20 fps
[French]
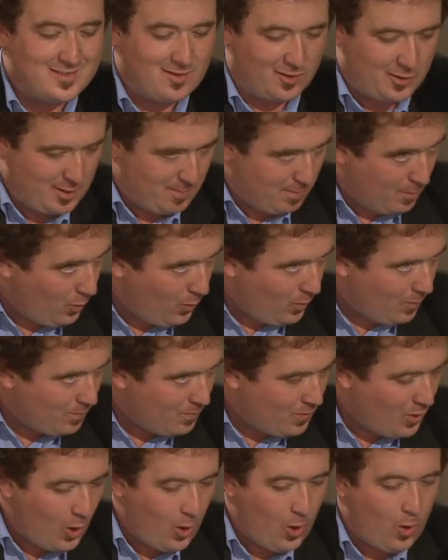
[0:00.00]
dans les mots,
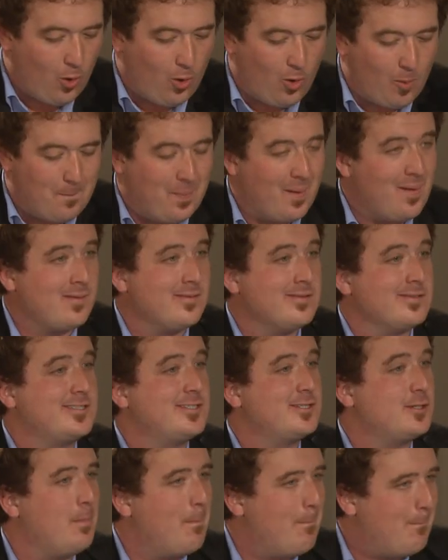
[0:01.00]
on
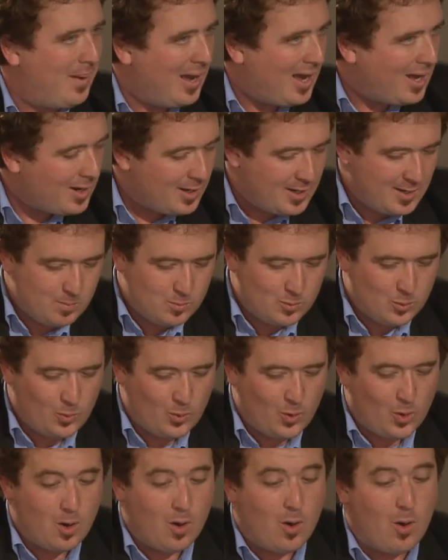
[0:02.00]
pense par les mots,
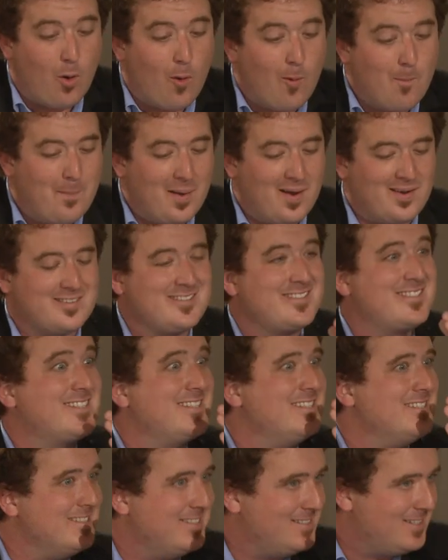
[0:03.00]
on pense
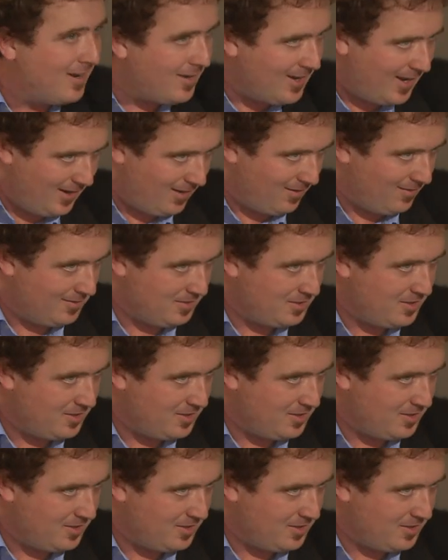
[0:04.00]
dans la langue.